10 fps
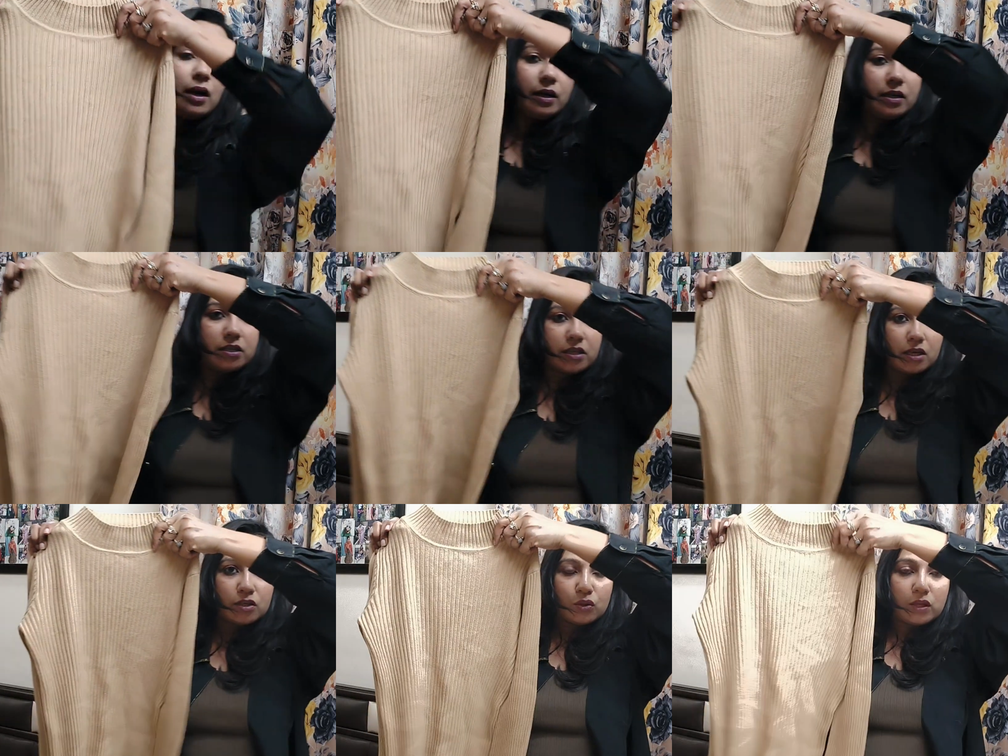एंड इसका
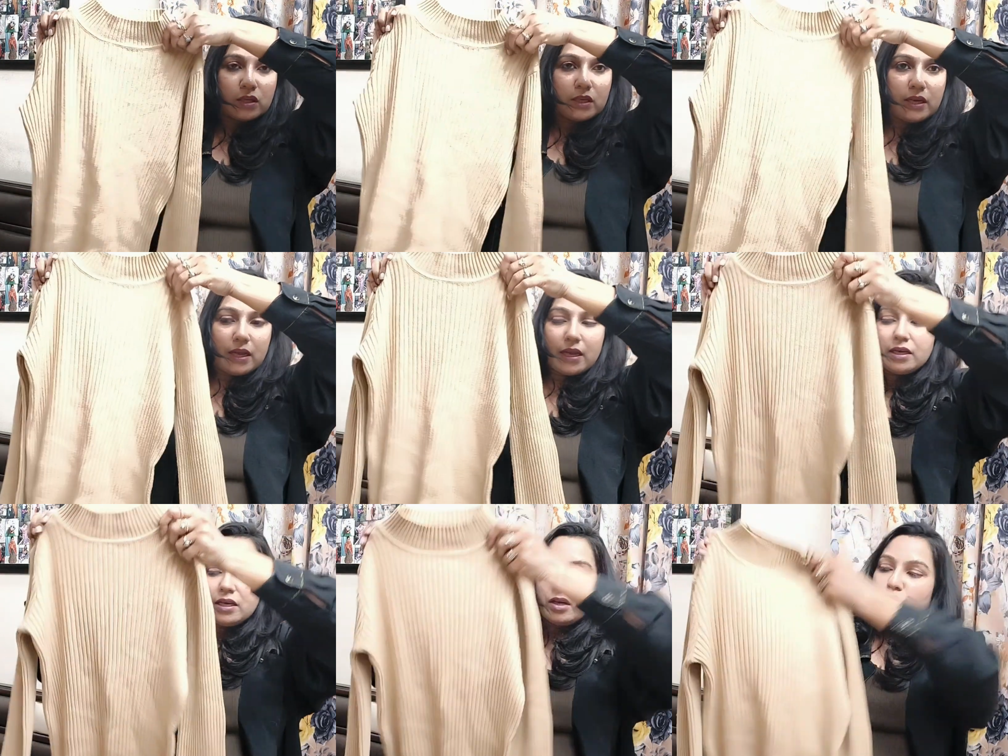जो कलर
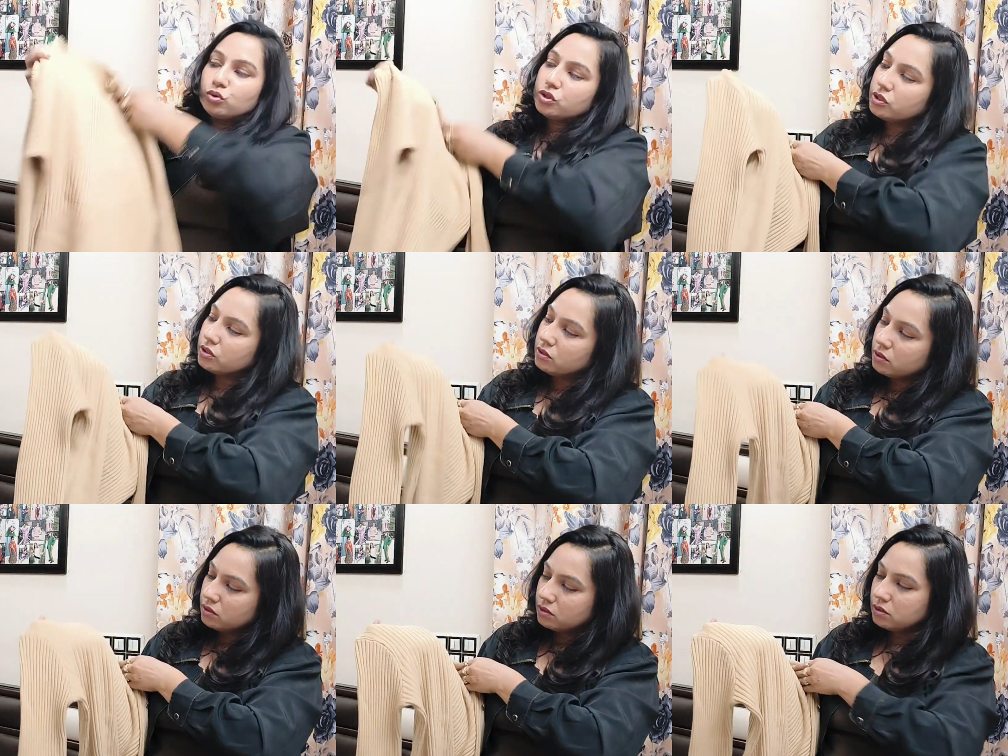है ये कुछ
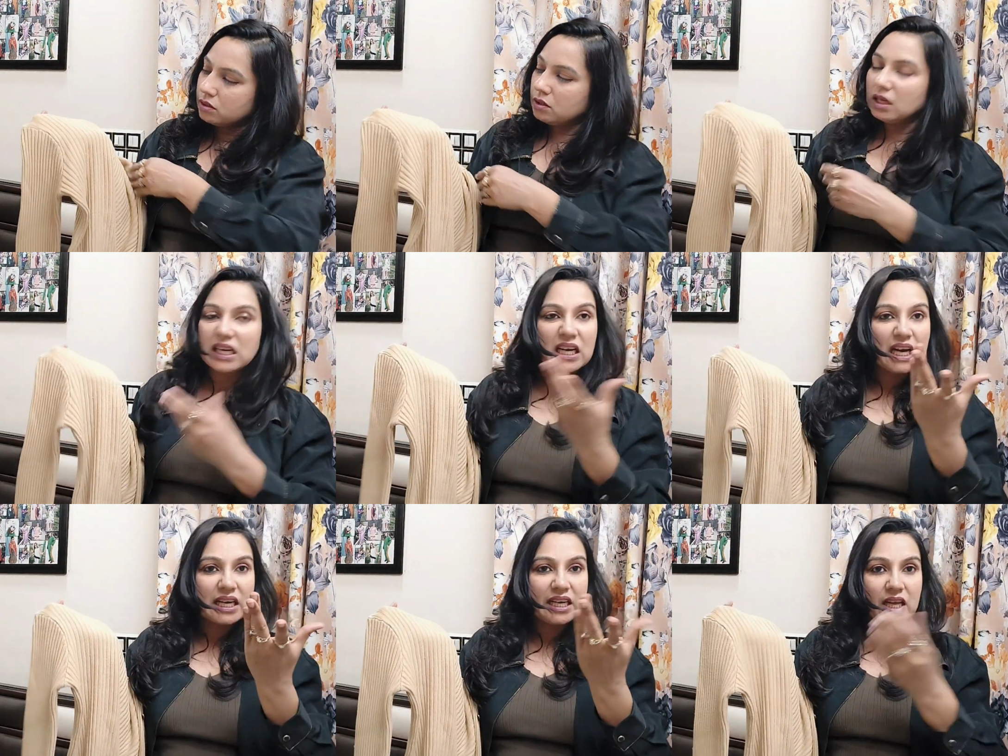
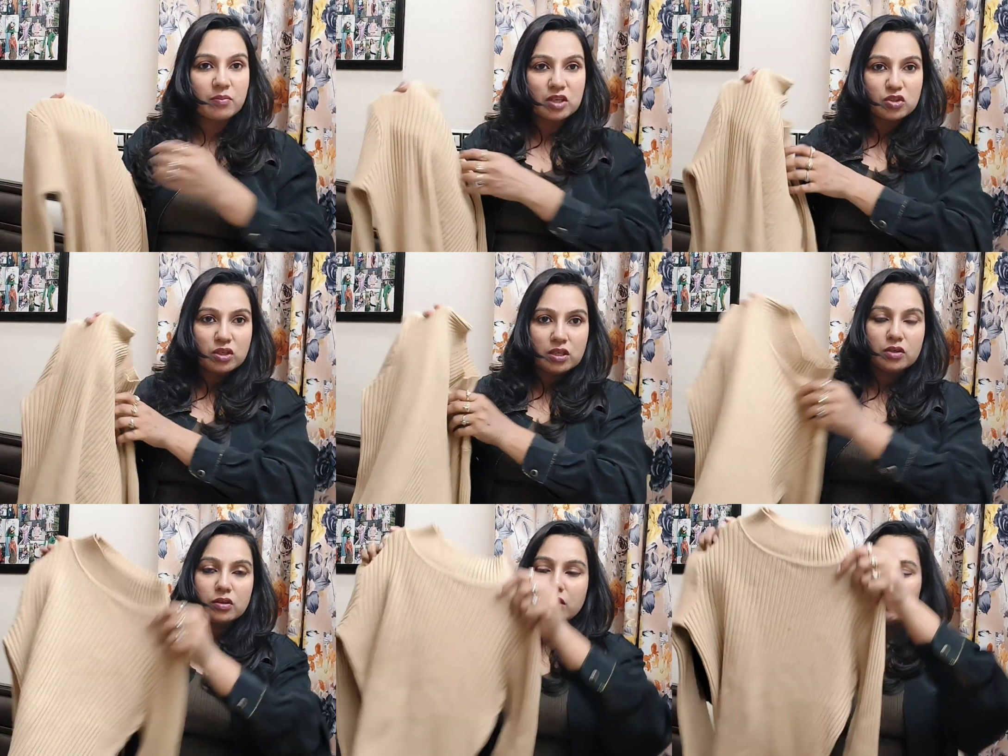खाकी टाइप का जो कलर
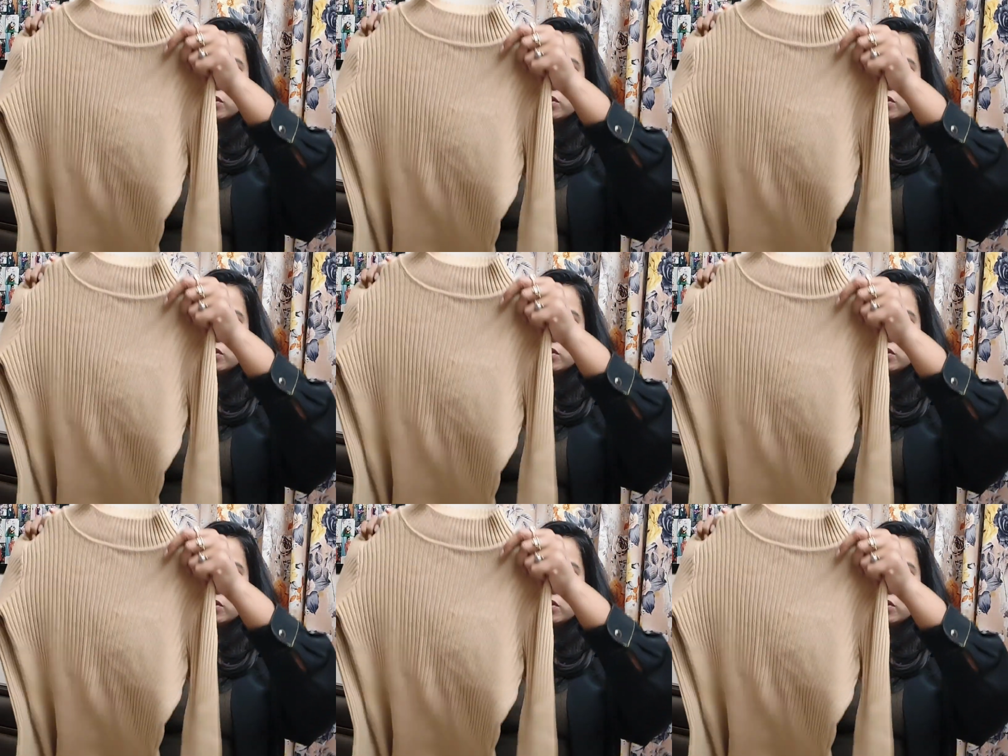होता है वो